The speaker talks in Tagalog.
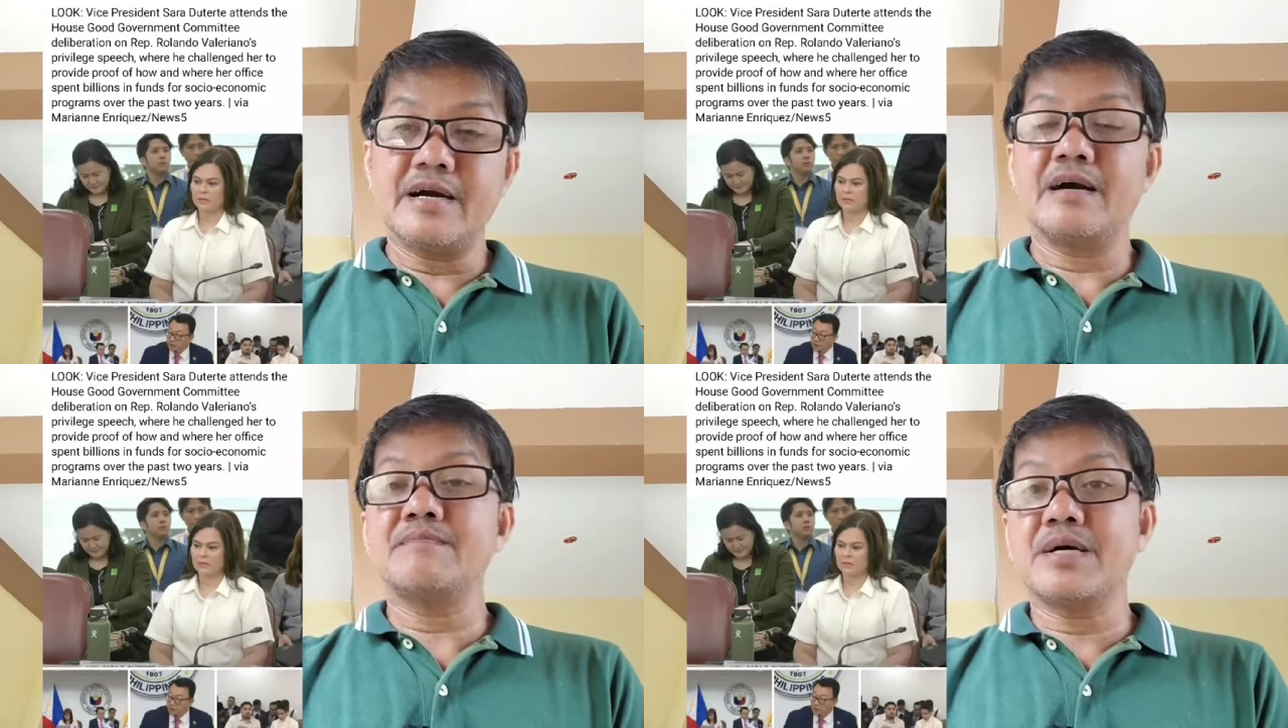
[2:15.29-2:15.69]

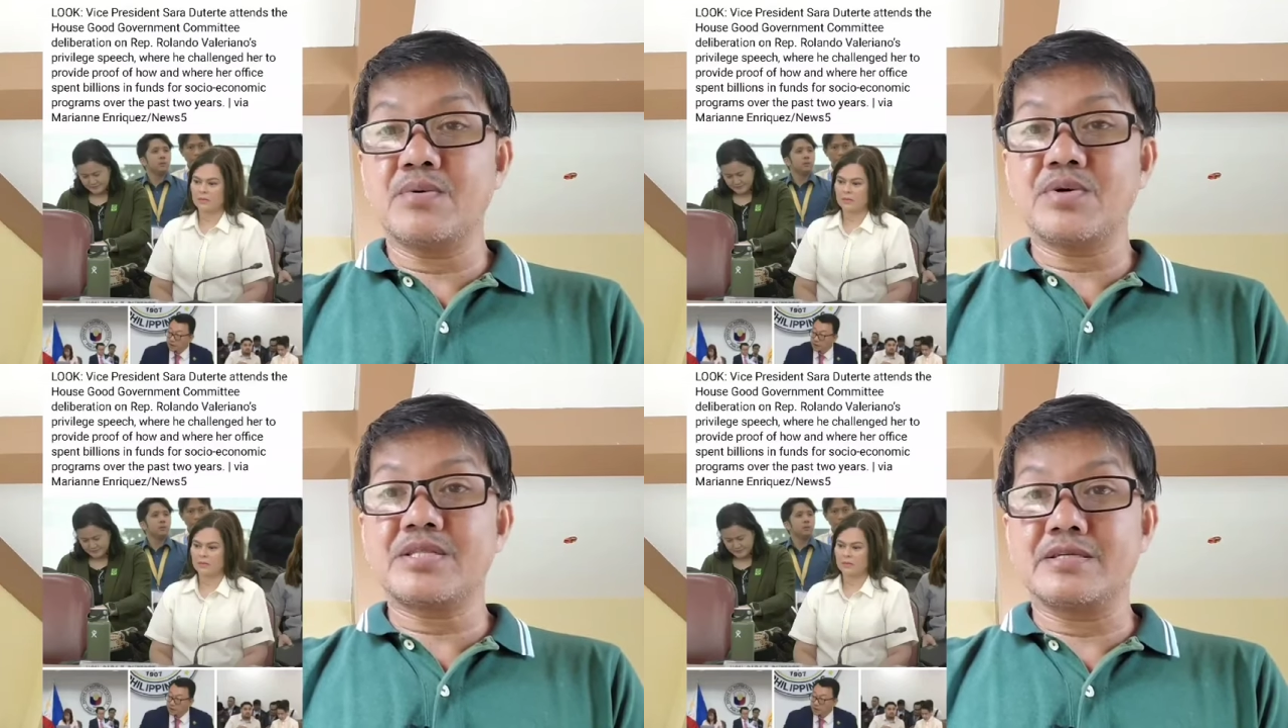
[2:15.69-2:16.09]
ang mga
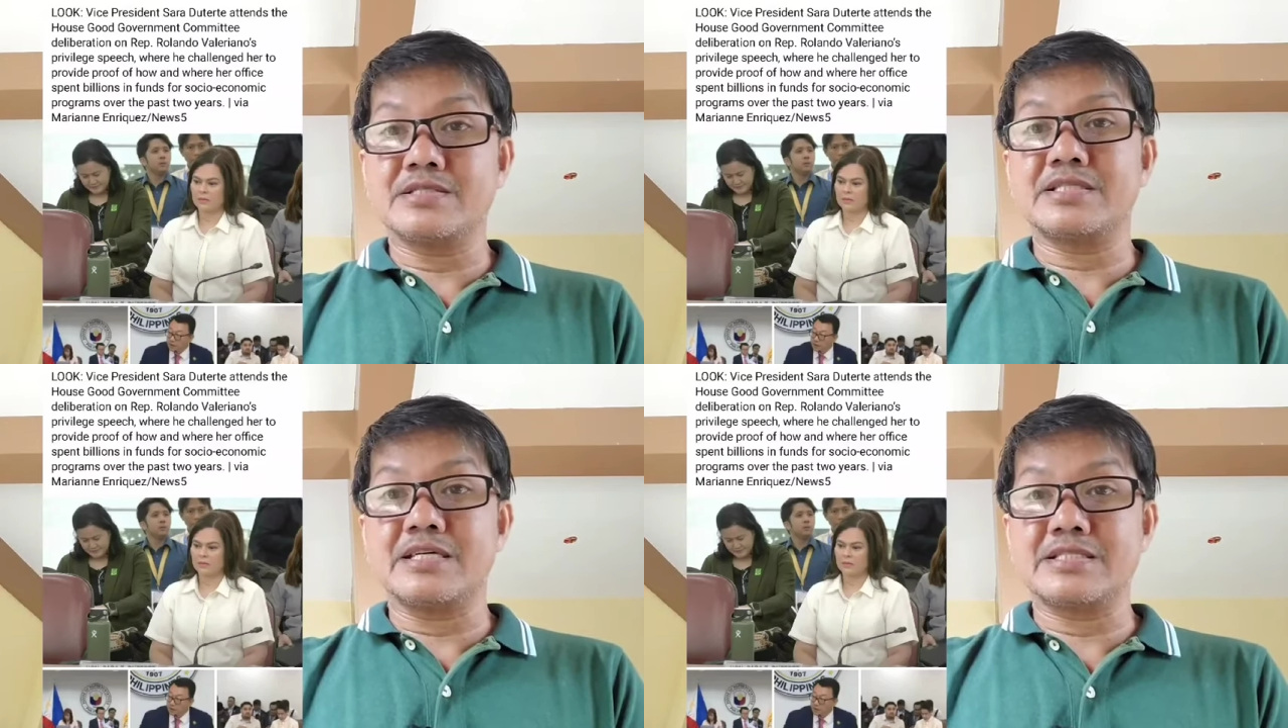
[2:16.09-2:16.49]

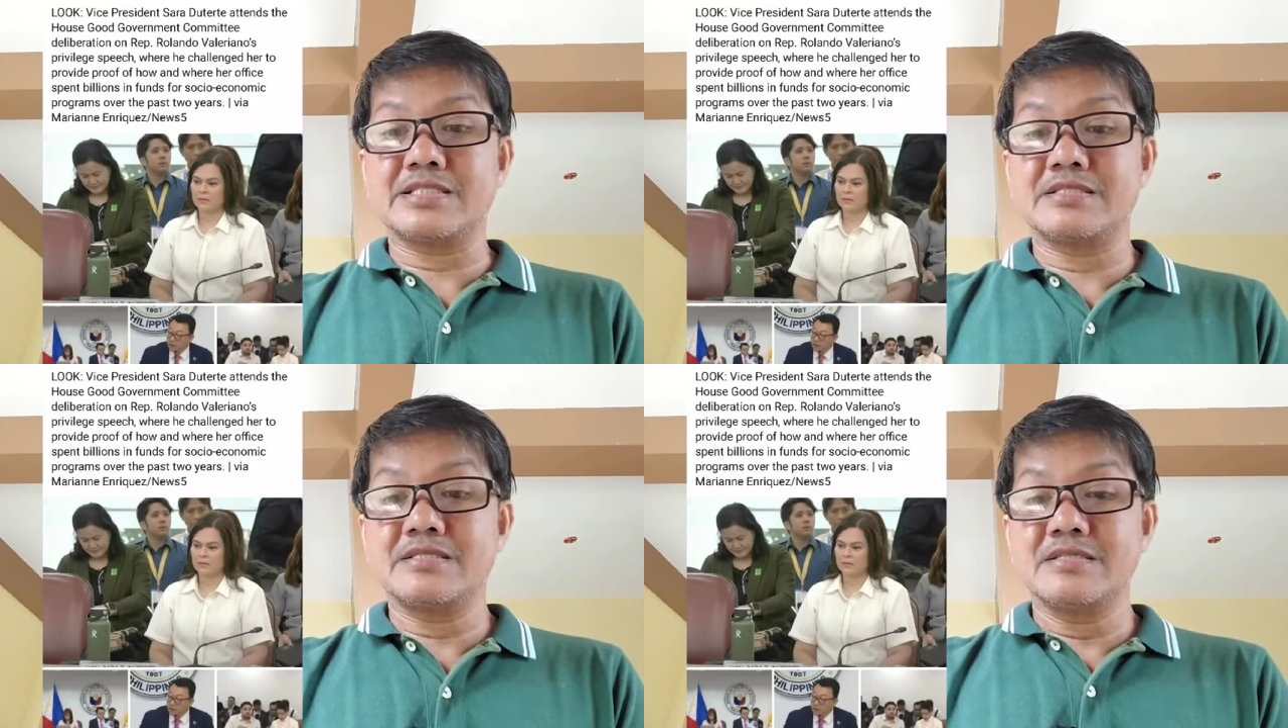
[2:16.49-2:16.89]

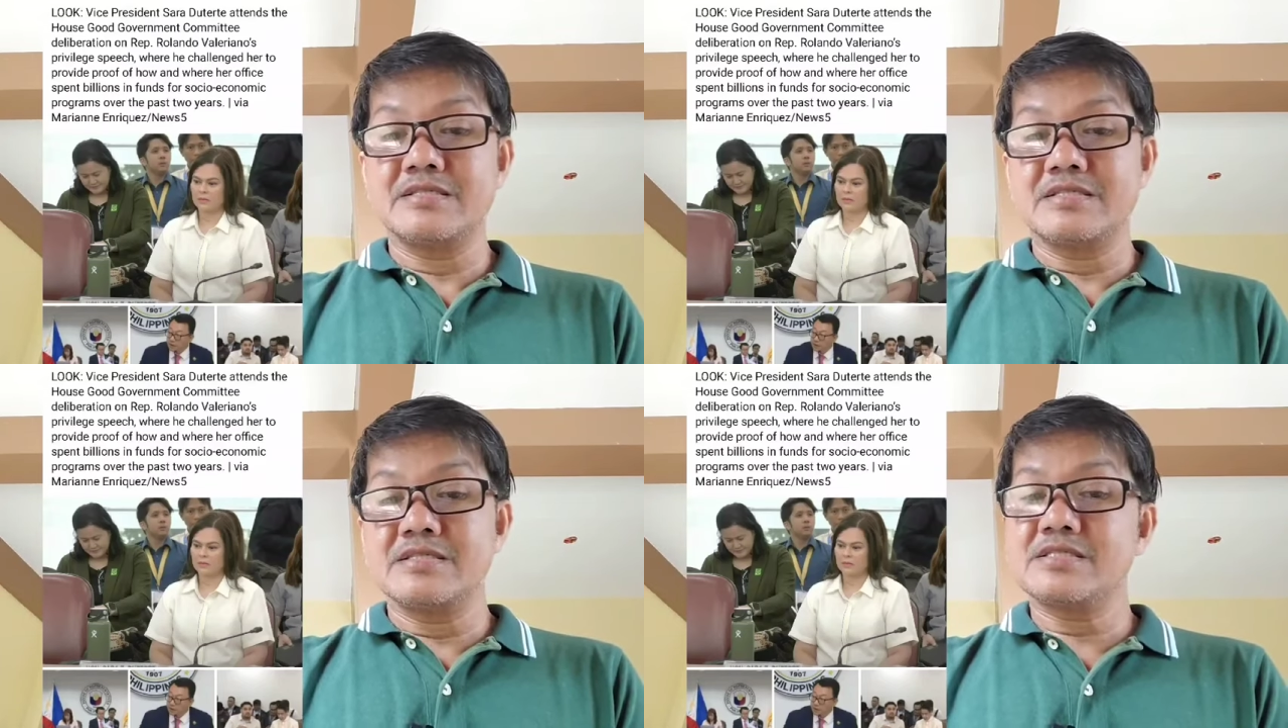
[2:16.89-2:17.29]
witnesses
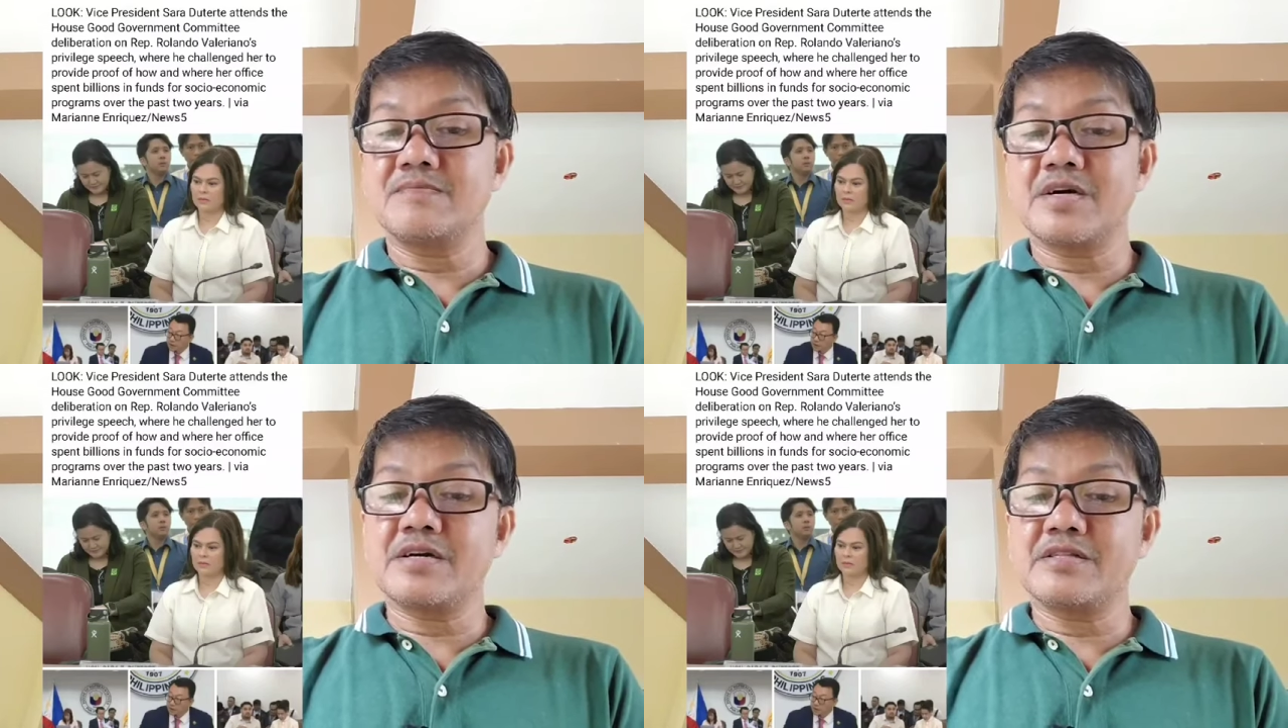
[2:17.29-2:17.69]
sa
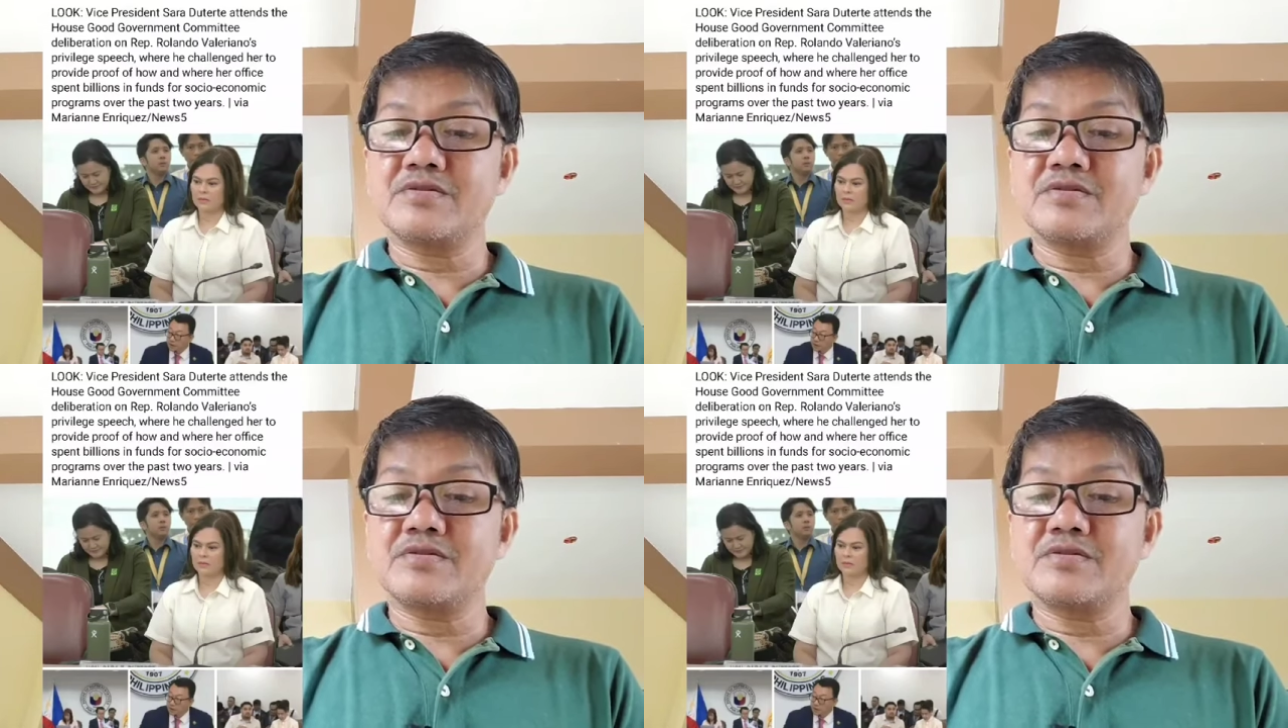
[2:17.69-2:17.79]
mga